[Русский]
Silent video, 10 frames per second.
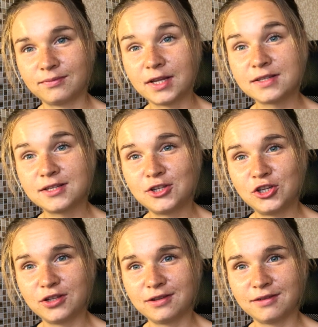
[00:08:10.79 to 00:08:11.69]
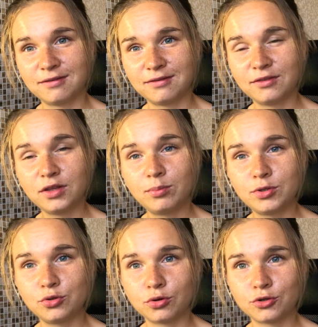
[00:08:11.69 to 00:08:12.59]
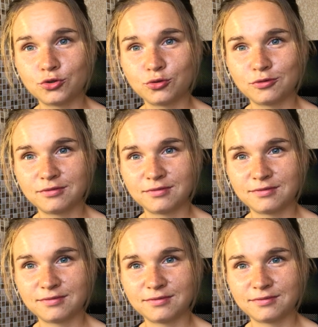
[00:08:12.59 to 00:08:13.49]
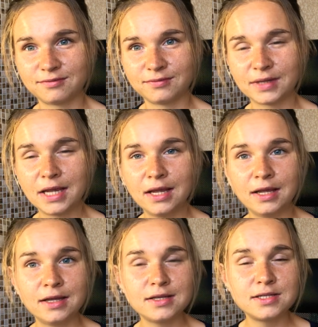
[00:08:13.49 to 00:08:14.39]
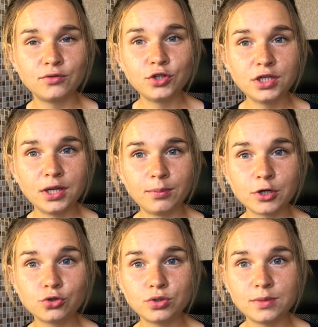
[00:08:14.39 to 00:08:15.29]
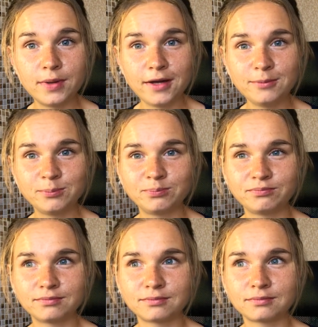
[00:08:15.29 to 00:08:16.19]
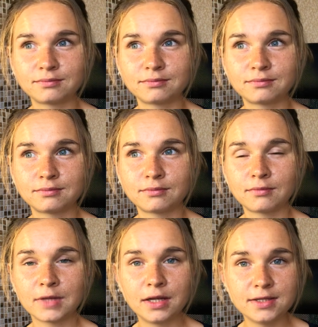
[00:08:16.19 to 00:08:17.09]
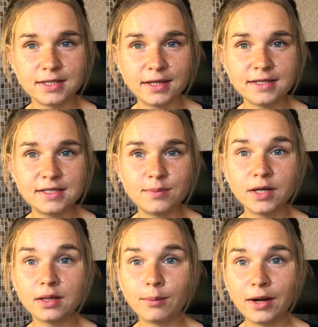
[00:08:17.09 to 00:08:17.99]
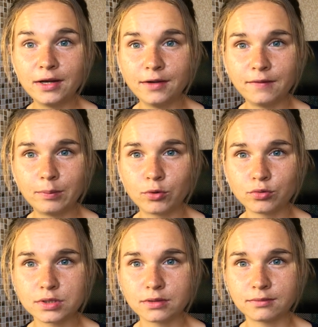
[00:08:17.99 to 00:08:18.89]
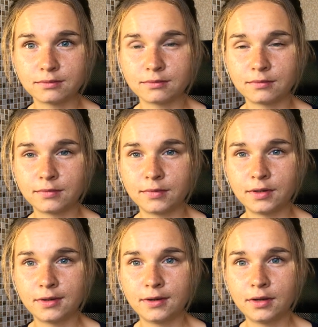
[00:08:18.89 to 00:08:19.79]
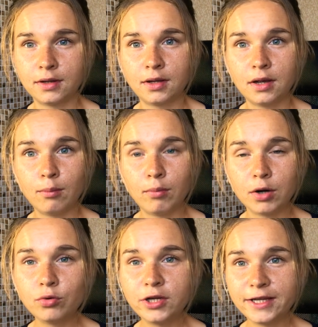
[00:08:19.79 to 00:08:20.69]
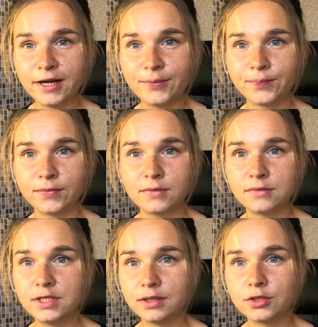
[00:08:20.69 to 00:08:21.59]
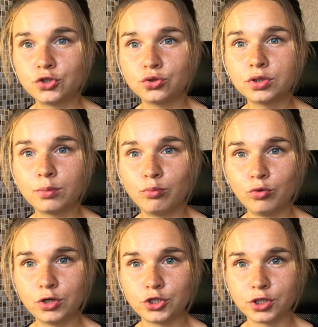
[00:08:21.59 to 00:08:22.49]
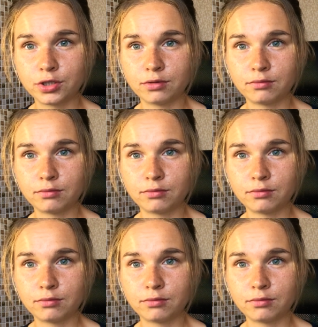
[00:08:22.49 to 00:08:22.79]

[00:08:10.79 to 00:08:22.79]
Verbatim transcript: оцени это на пятерочку. Сегодня я прошу тебя задать себе глобальные вопросы. Могу ли я делать что-то больше,